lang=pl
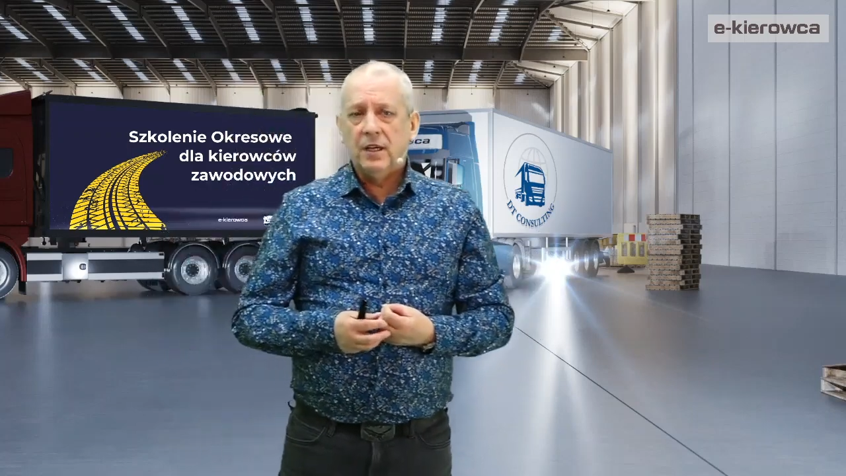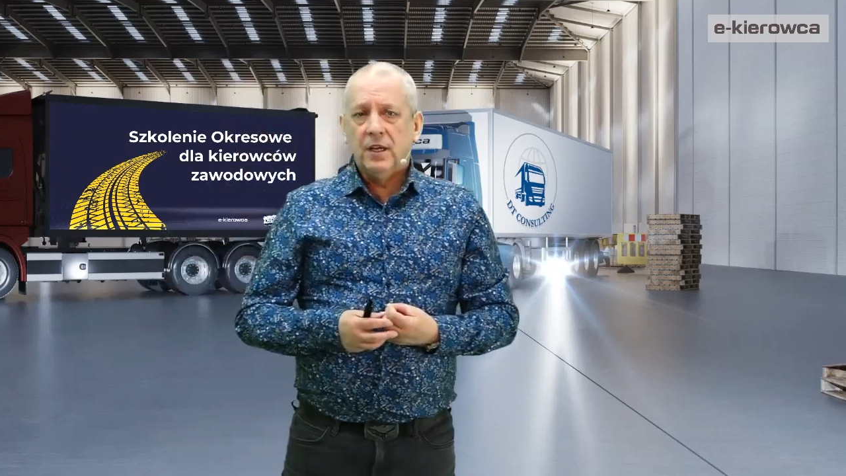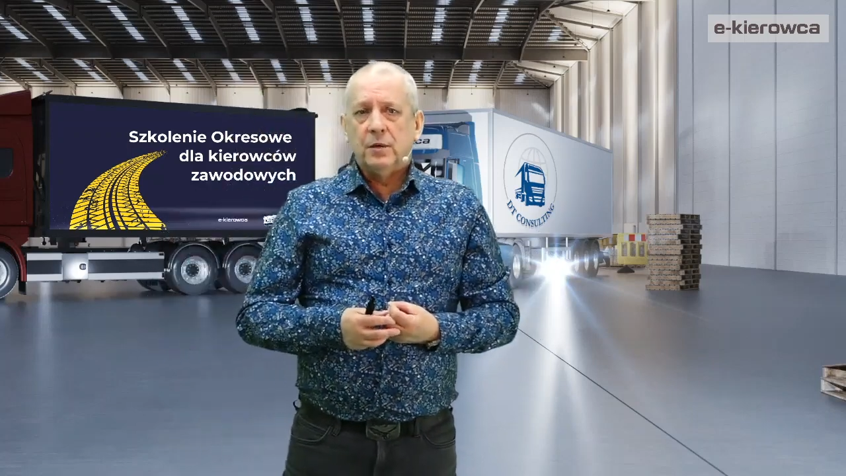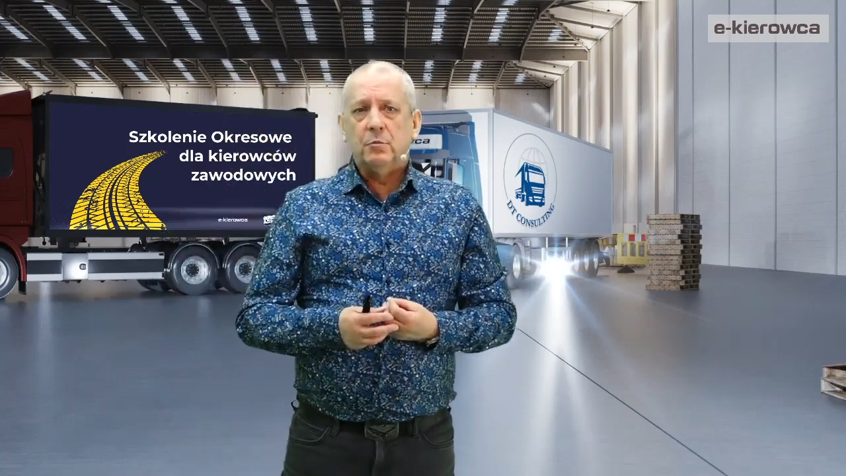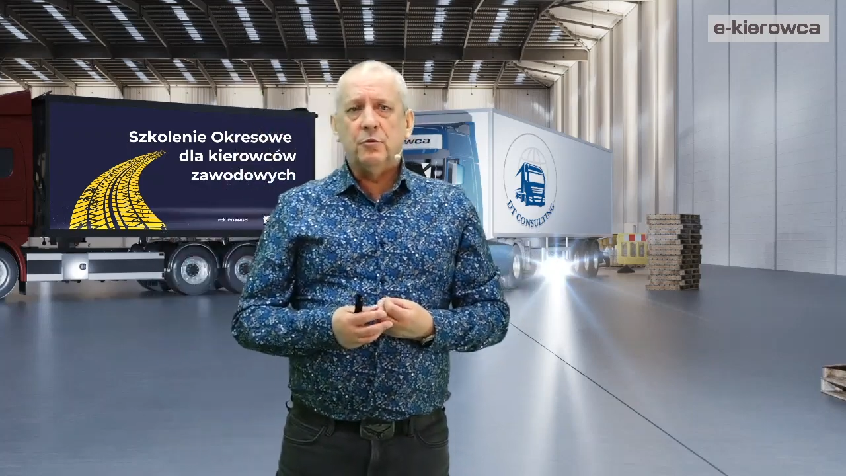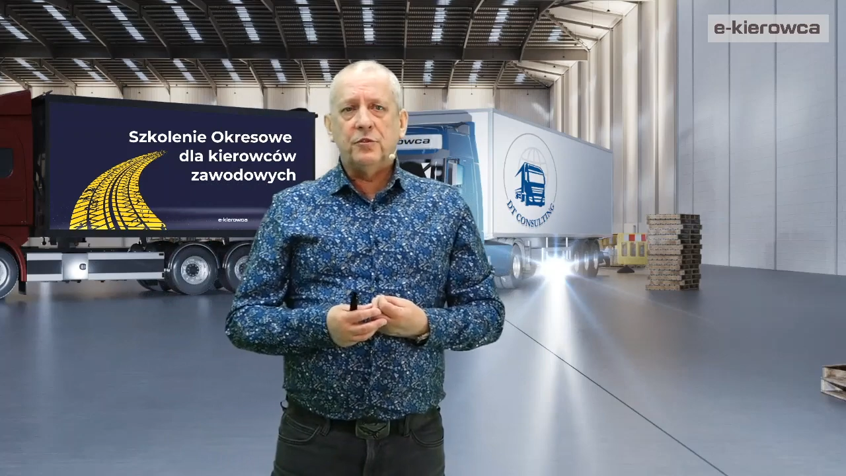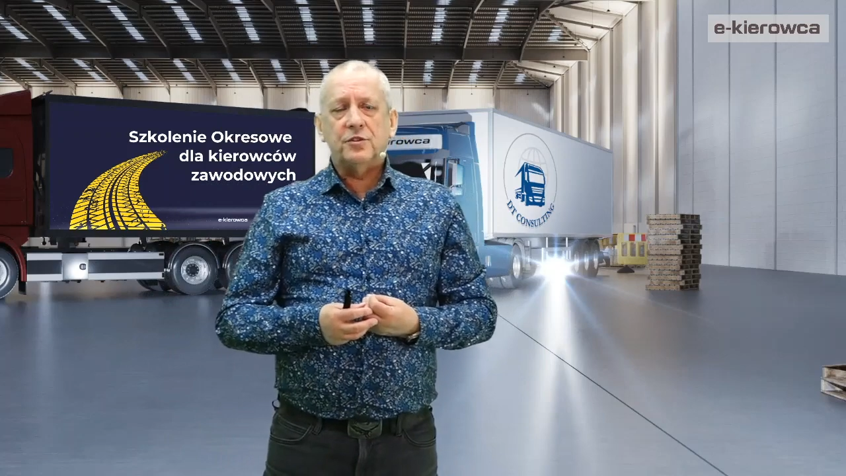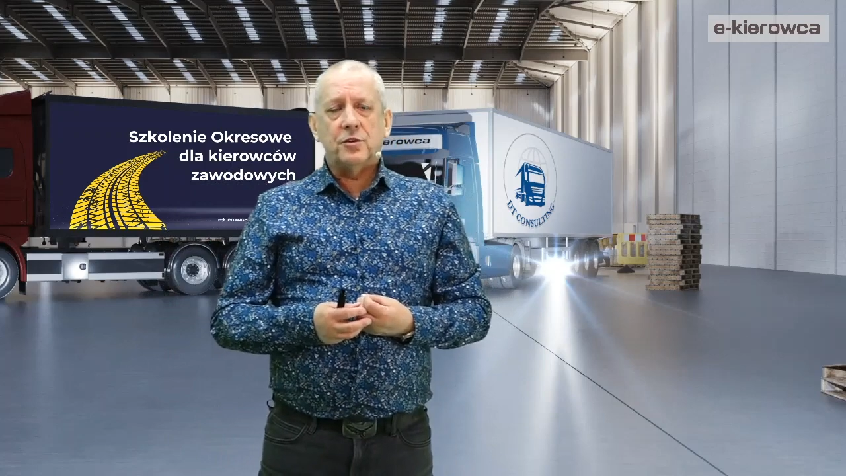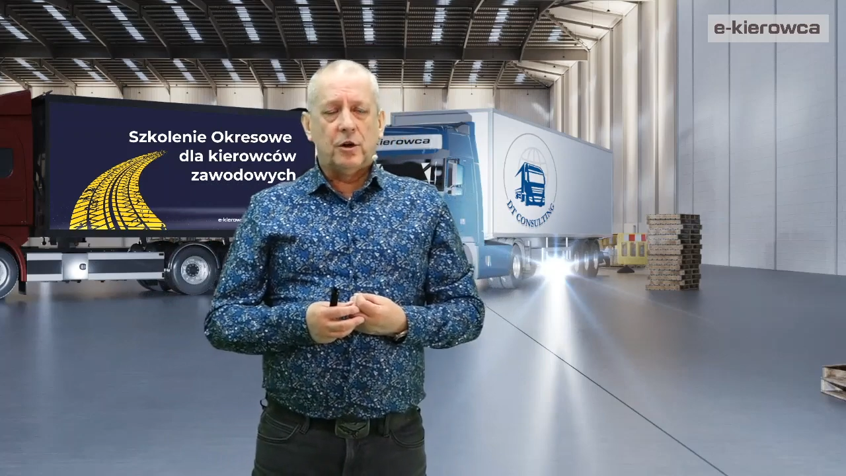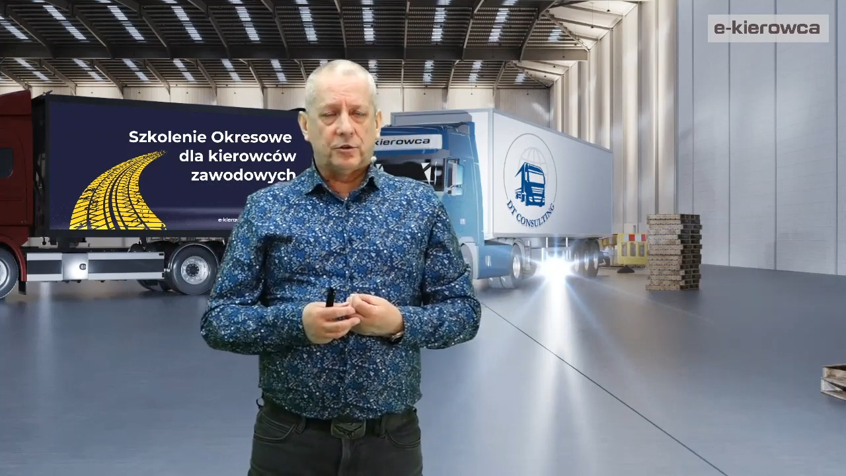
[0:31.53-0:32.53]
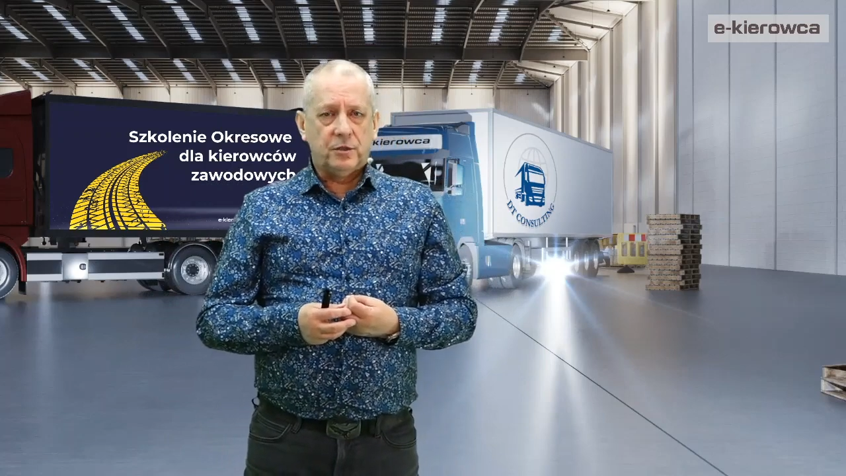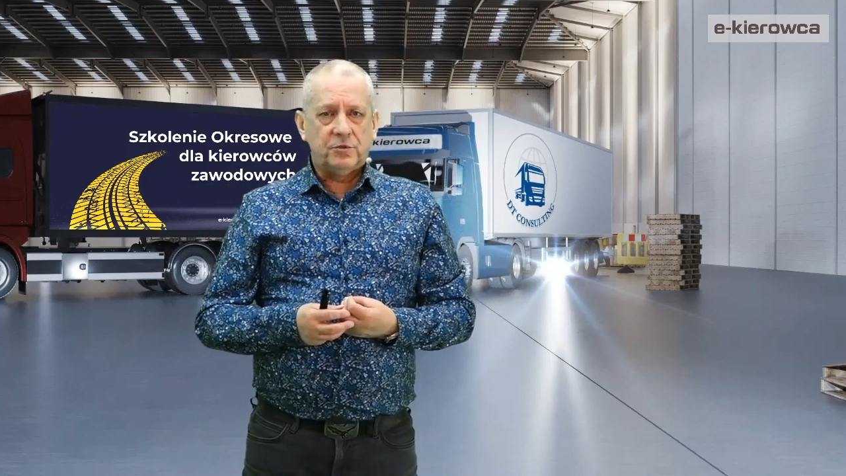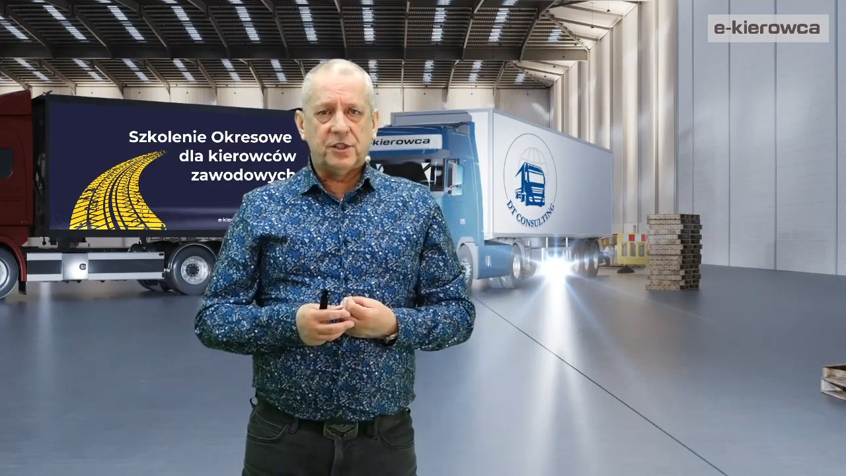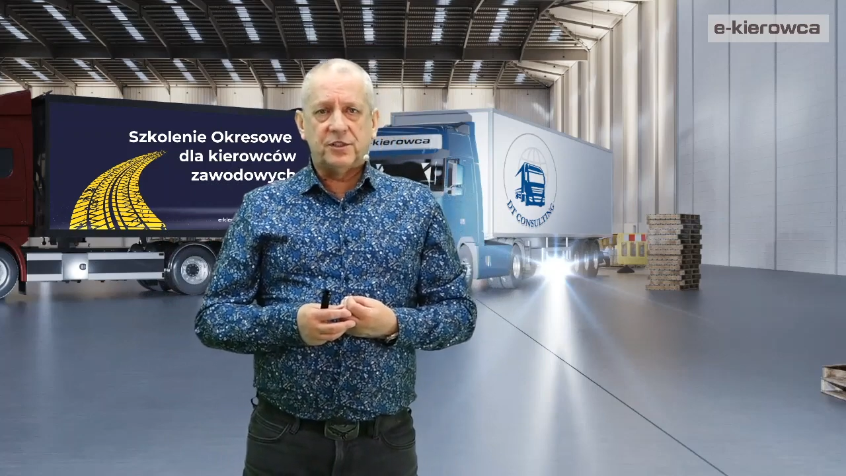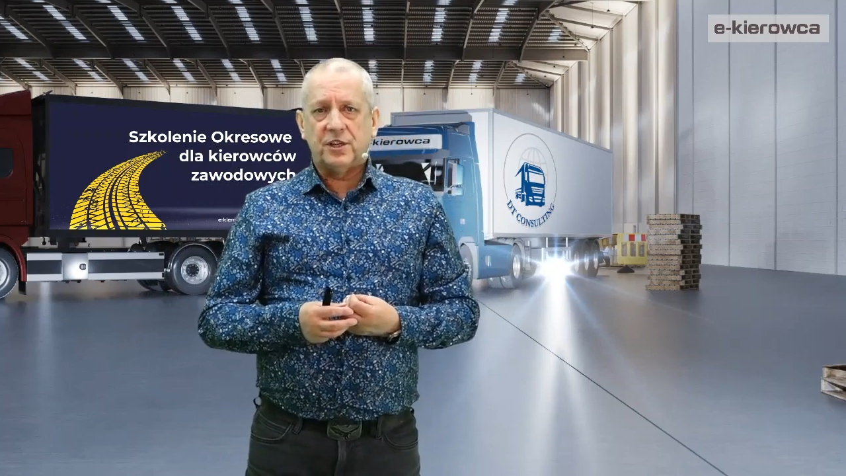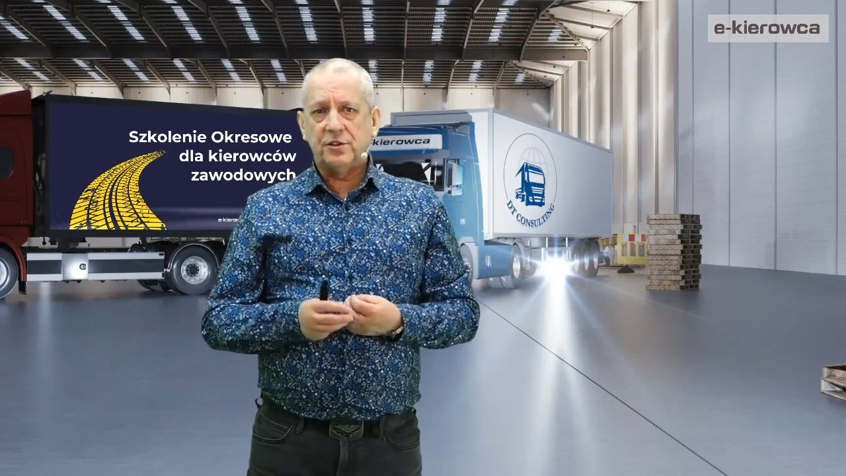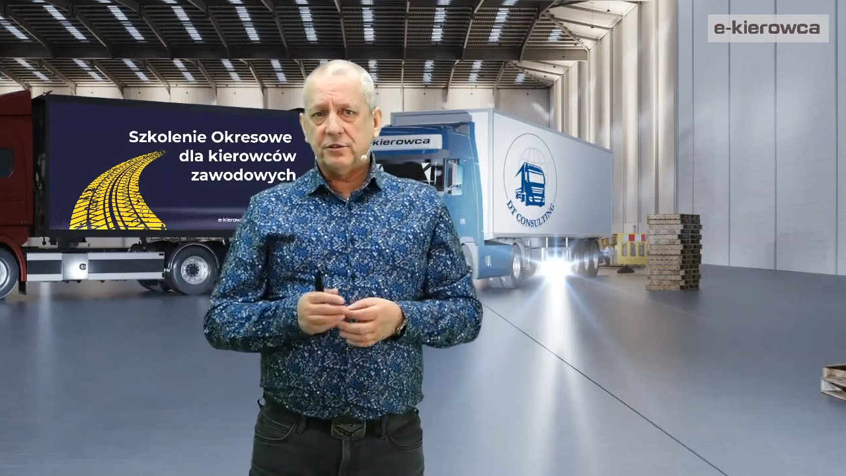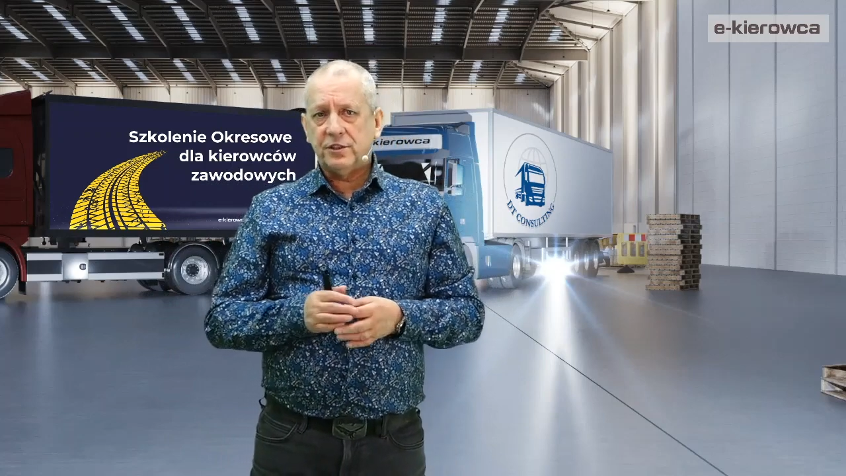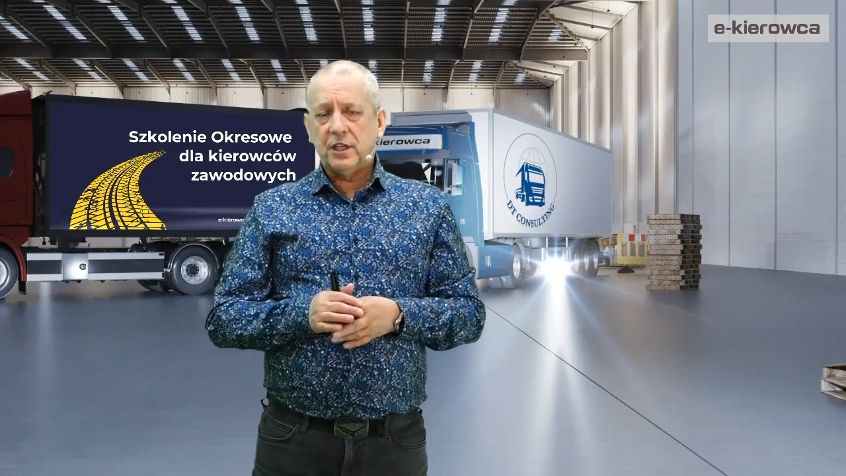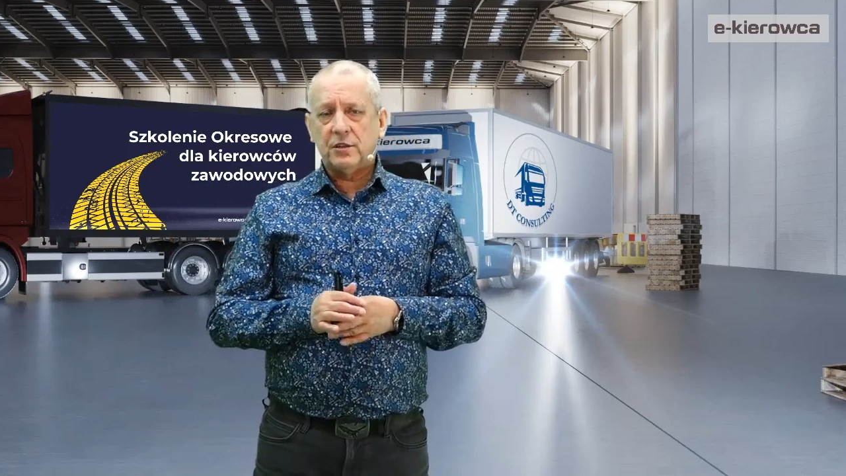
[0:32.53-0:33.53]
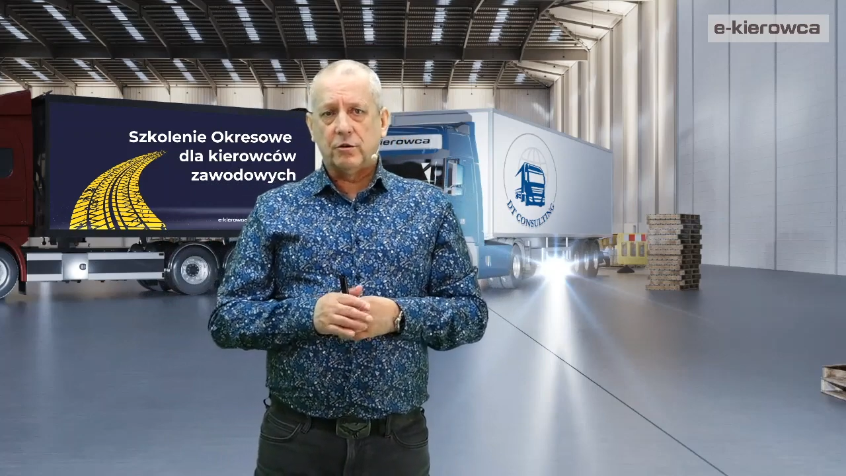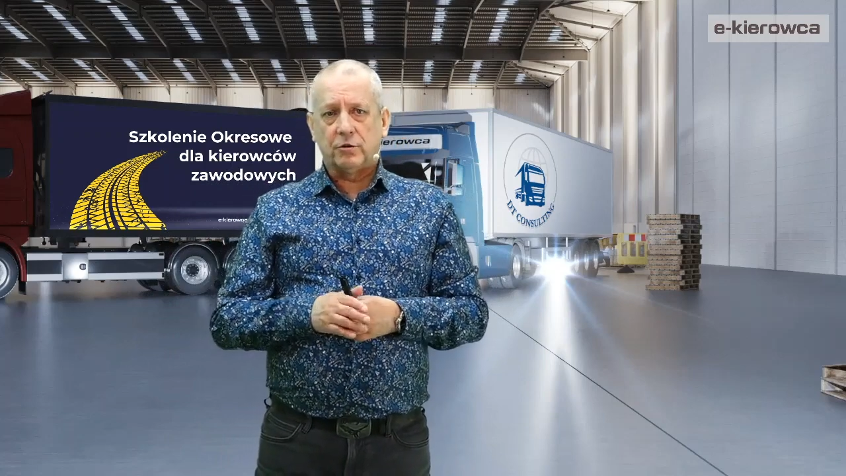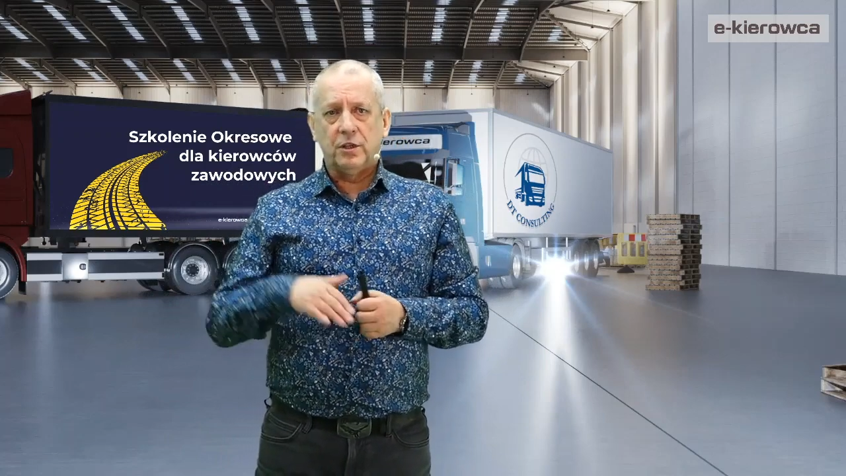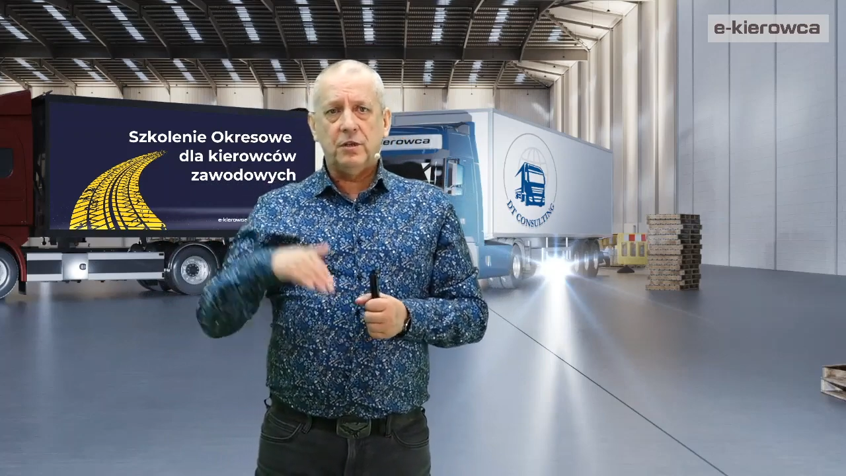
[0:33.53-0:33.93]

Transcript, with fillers: mówi o tym, że zarządca drogi